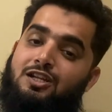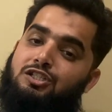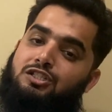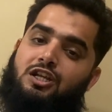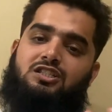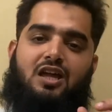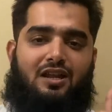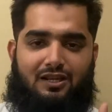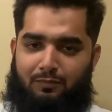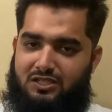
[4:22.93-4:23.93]
स्टिक्स
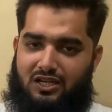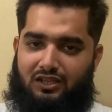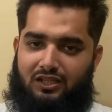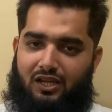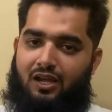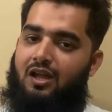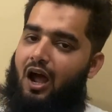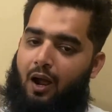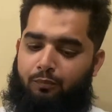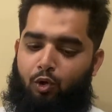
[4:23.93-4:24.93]
डायरेक्ट मिल जाती है
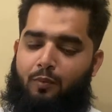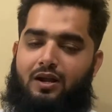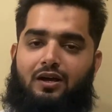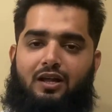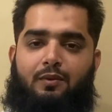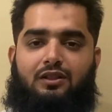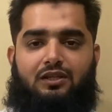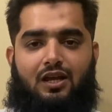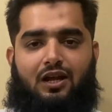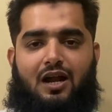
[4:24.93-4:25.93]
आप लोबान अगरबत्ती
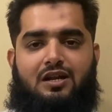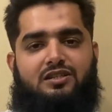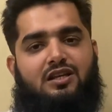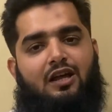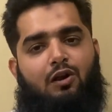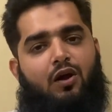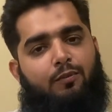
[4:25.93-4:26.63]
एक कांडी जला लो